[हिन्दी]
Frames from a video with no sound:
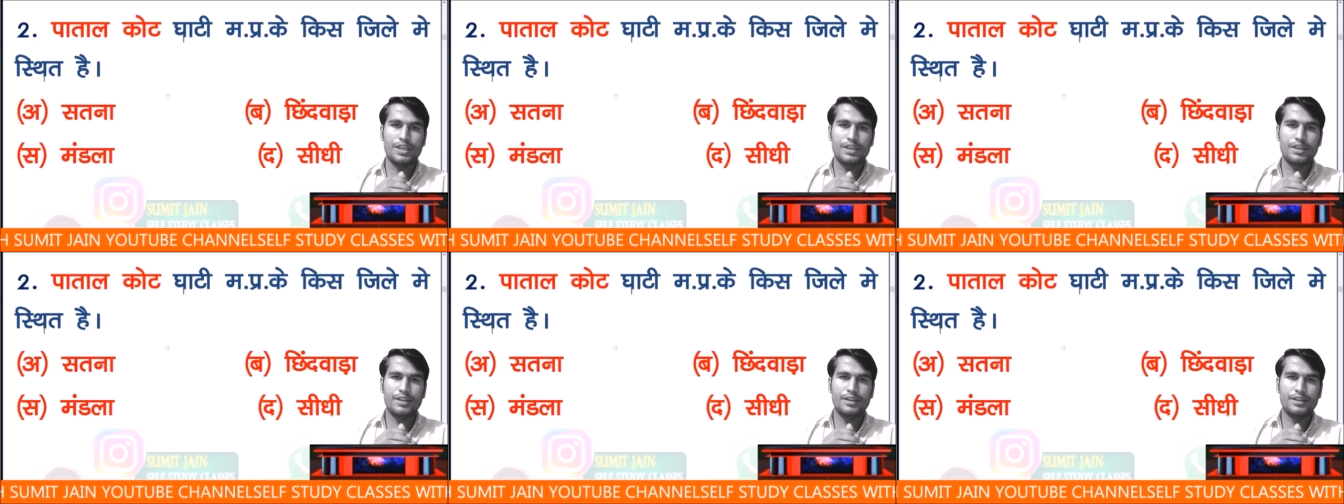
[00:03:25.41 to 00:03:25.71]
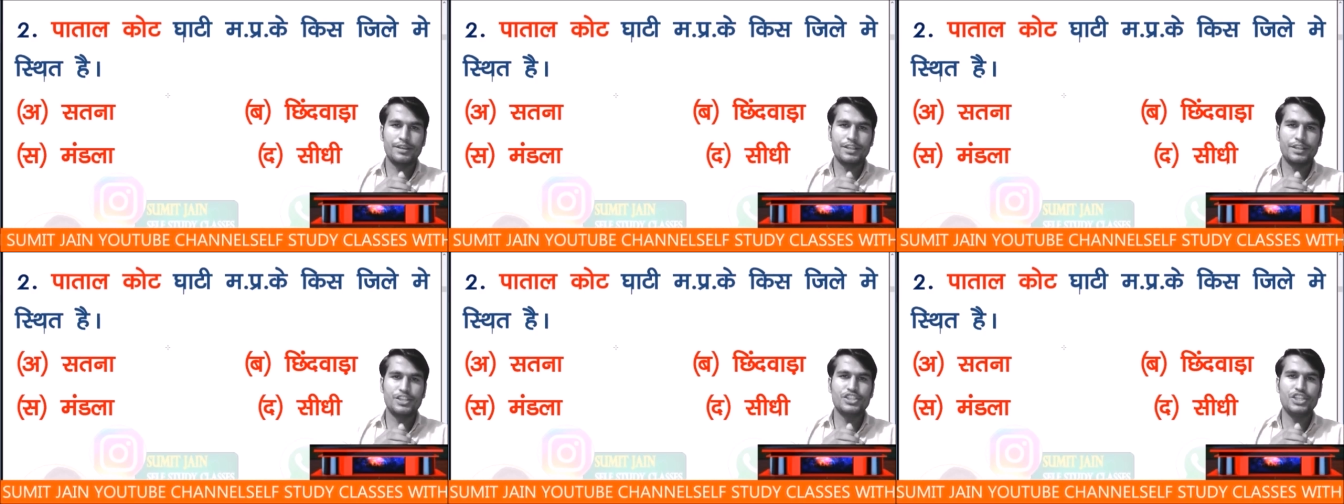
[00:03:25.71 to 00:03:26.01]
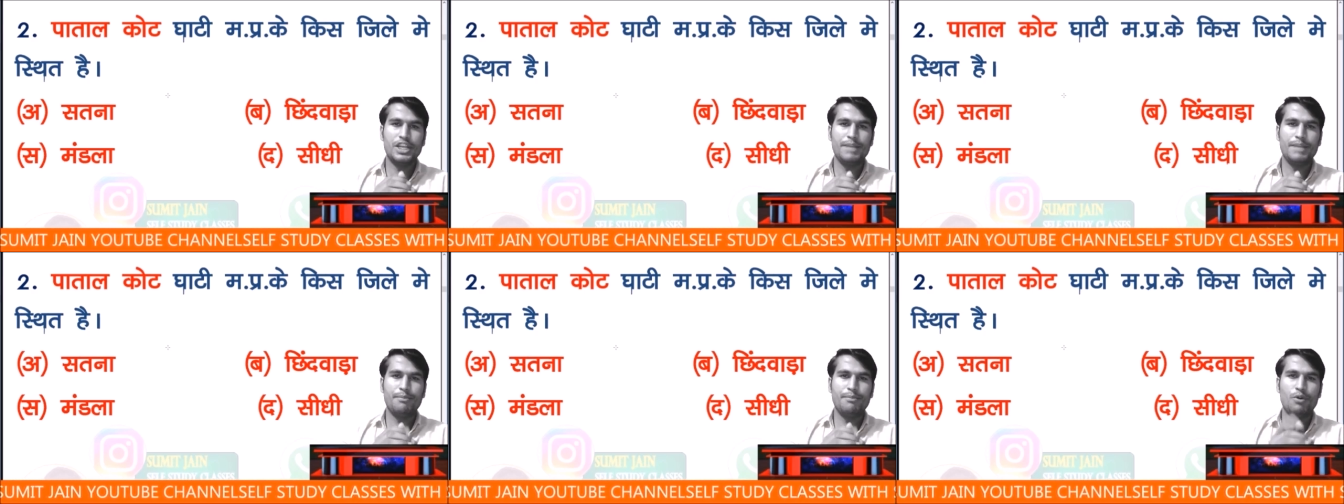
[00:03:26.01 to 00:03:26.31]
किस
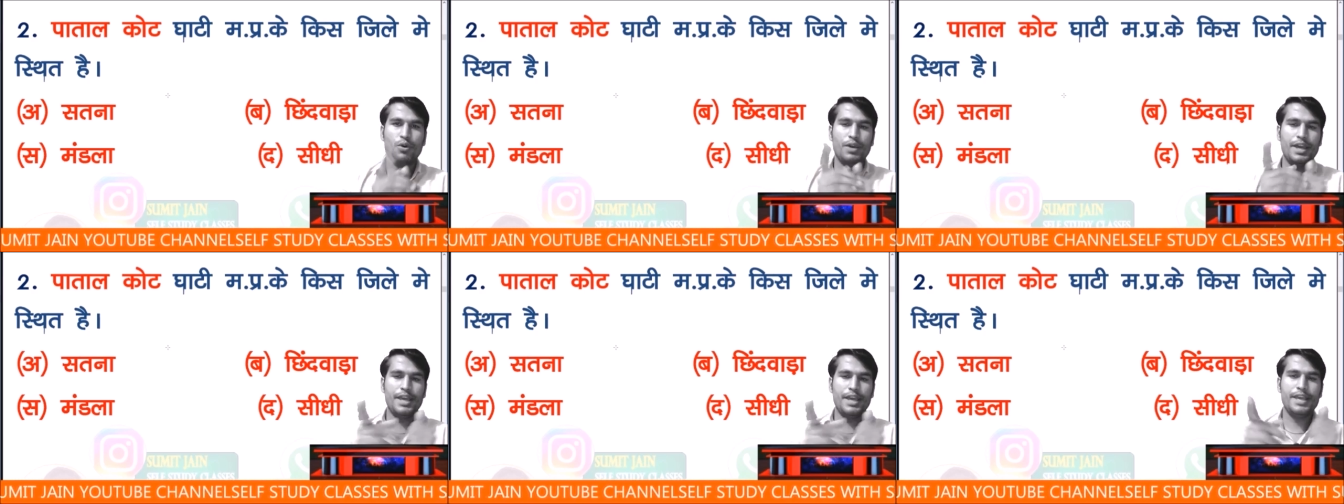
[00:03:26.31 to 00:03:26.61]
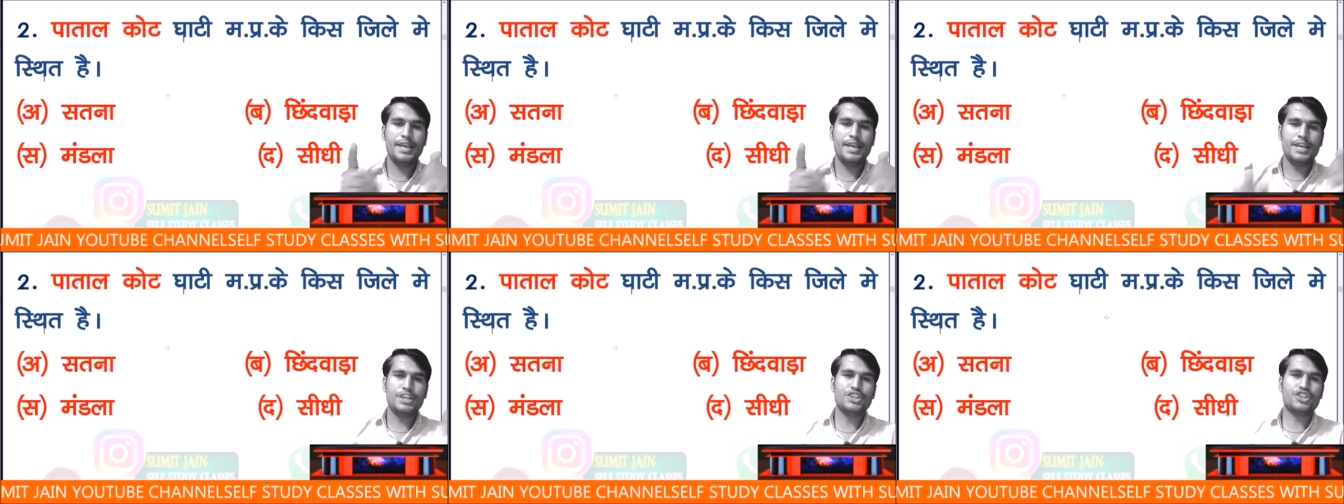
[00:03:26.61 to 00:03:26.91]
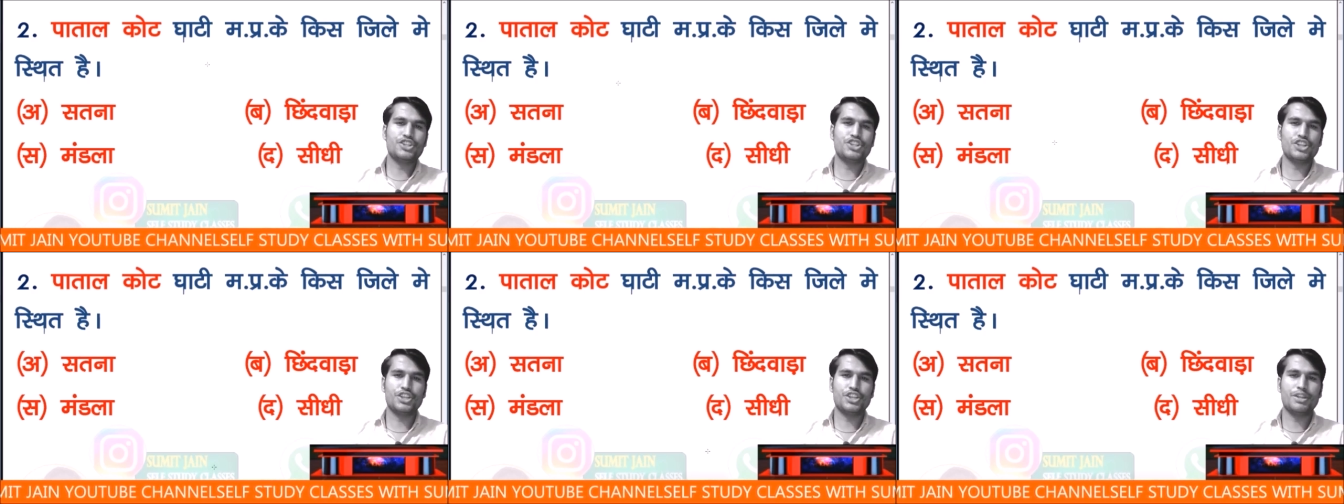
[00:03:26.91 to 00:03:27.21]
जिले में होगी
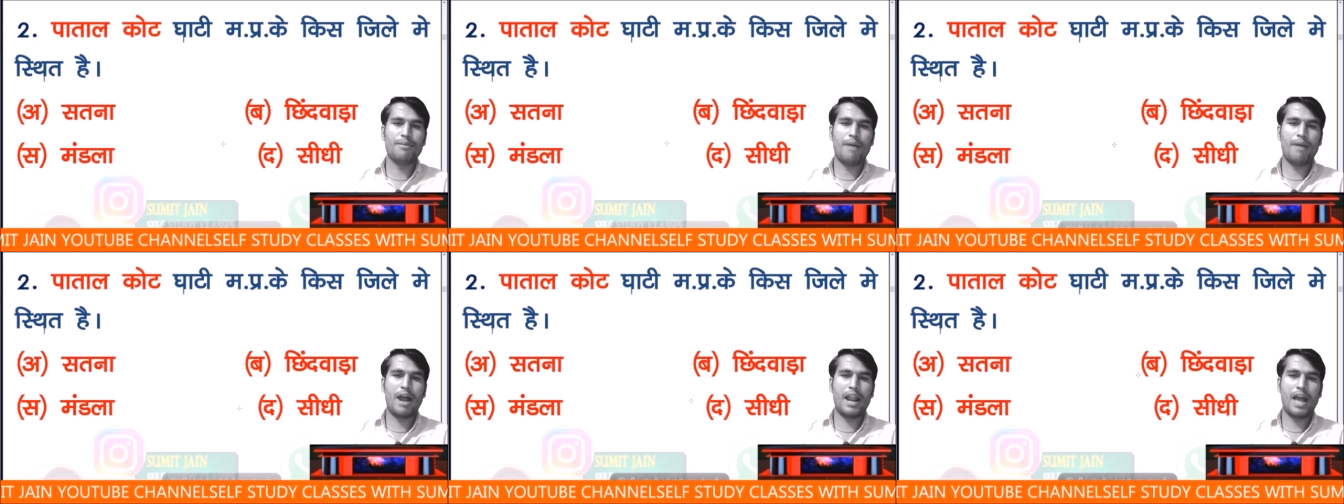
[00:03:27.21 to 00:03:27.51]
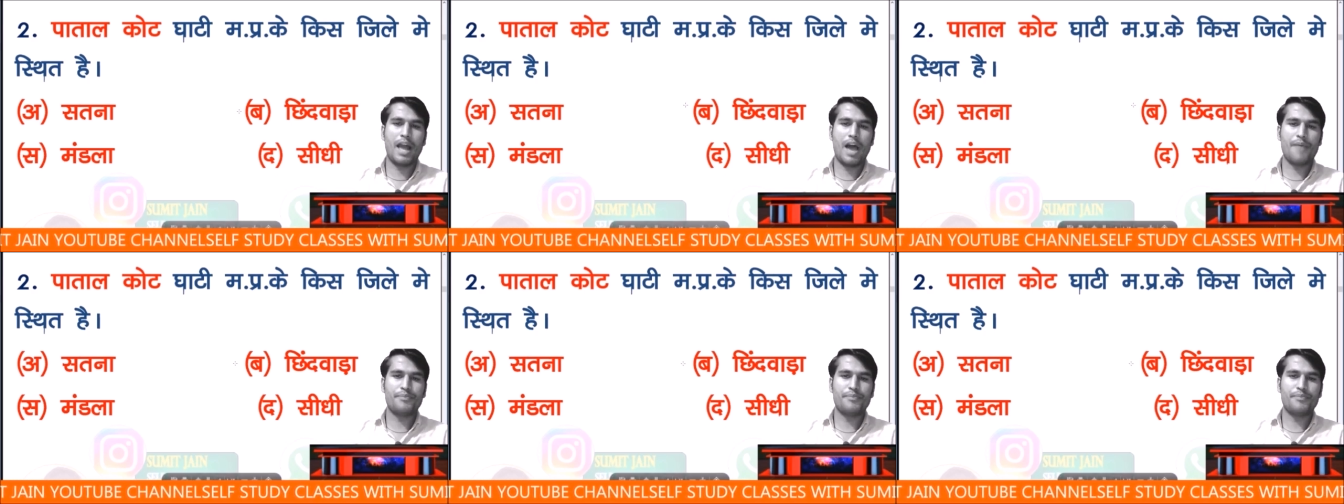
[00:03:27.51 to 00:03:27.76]
छिंदवाड़ा